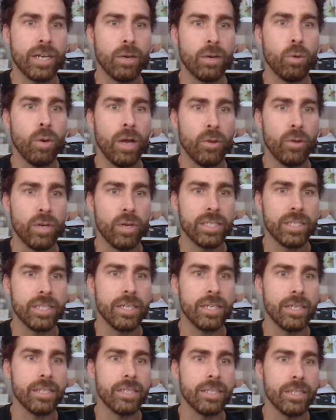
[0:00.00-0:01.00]
jugadoras
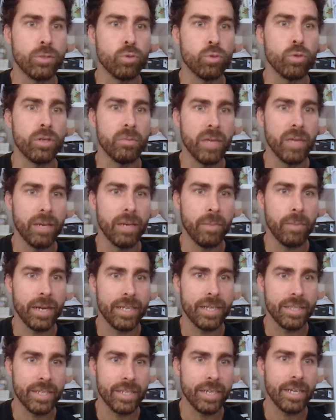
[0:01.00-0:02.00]
de, su nivel para
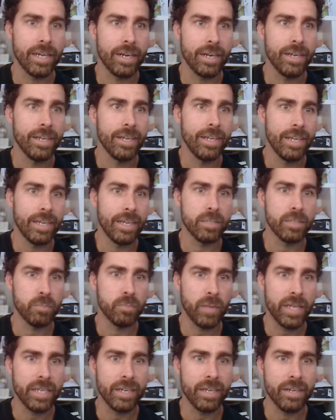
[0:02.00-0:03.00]
entrenar en
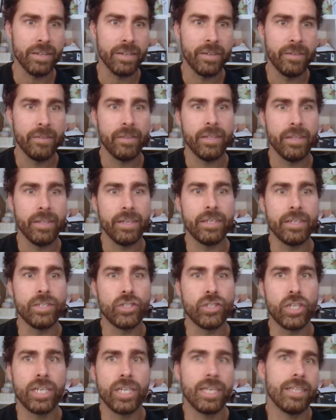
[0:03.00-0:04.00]
España. Y
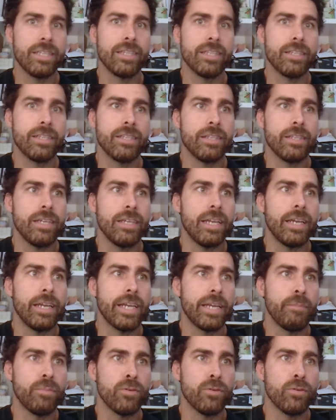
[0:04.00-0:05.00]
China, el
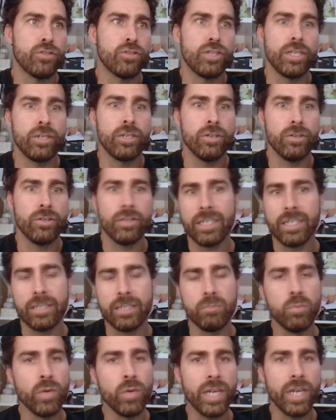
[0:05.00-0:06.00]
equipo chino es
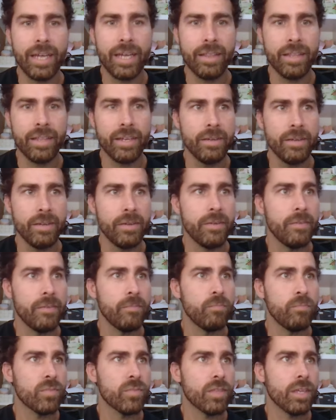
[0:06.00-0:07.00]
muy grande.
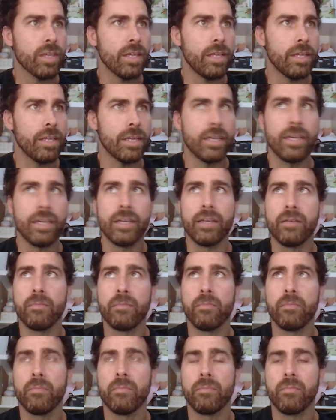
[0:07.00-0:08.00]
Eh,
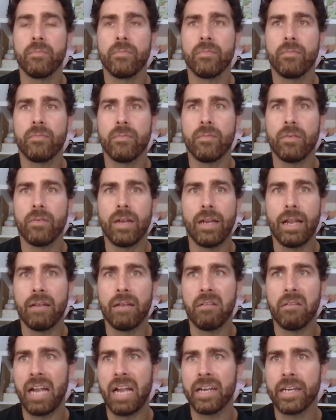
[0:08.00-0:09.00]

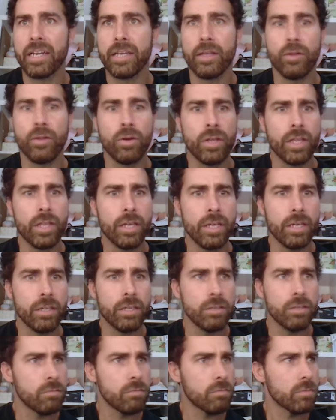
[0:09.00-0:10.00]
alrededor
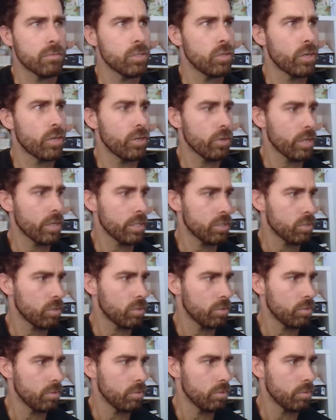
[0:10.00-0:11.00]
de, yo creo que
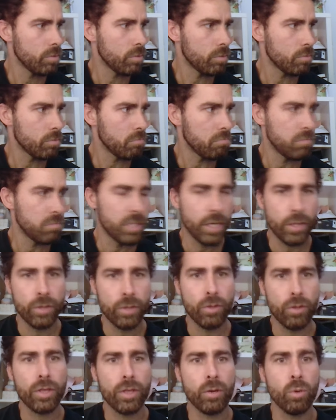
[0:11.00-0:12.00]
son 10,
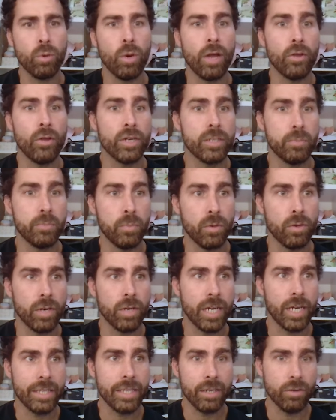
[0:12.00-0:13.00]
12 jugadores por
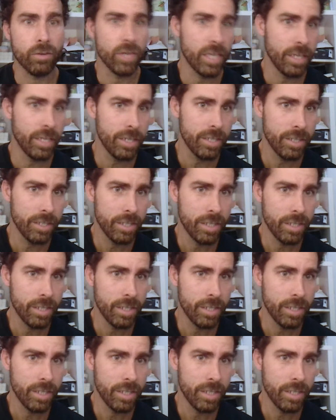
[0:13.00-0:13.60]
categoría,